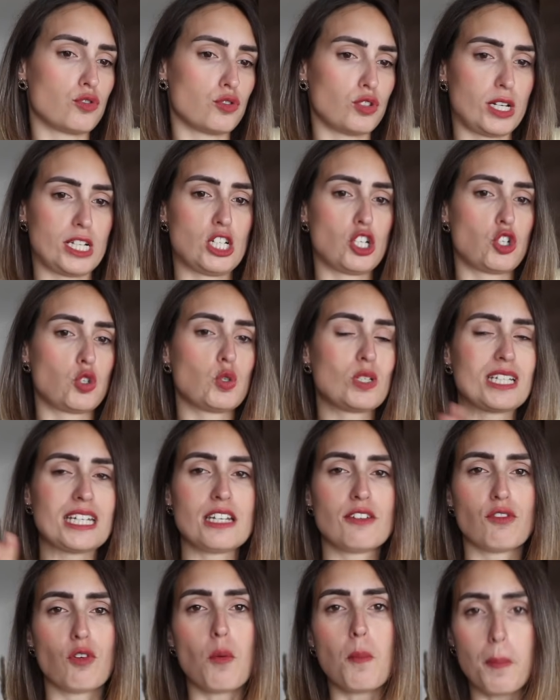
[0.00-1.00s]
il y a des choses
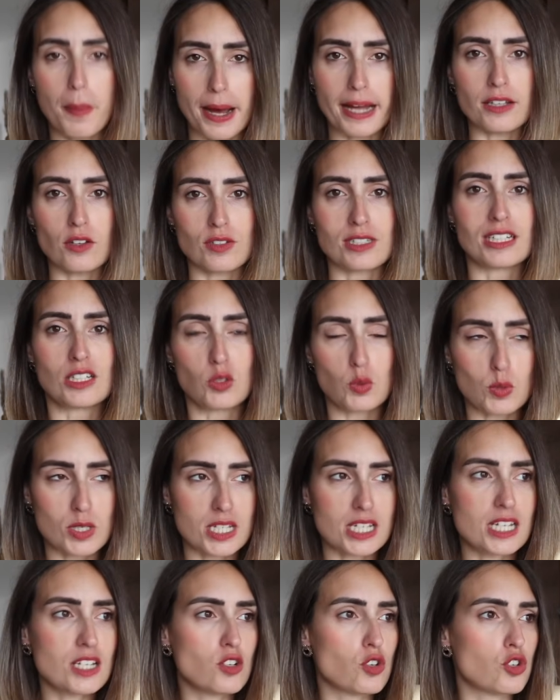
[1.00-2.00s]
qui ne vont pas dans cette
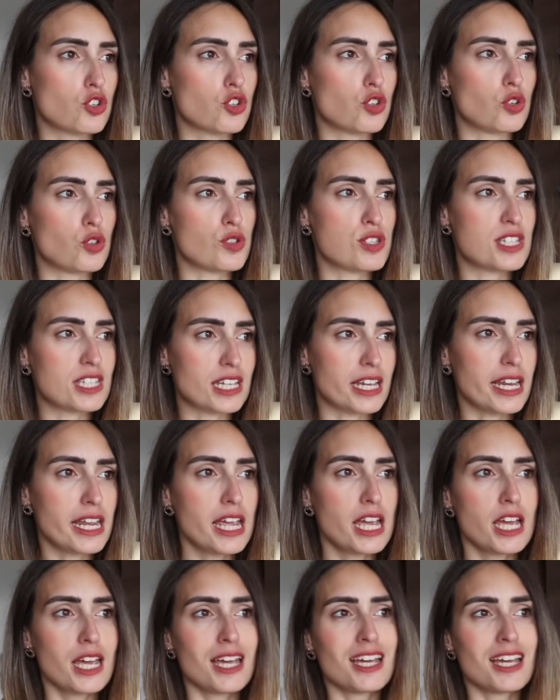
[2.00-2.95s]
cuisine, je le sais.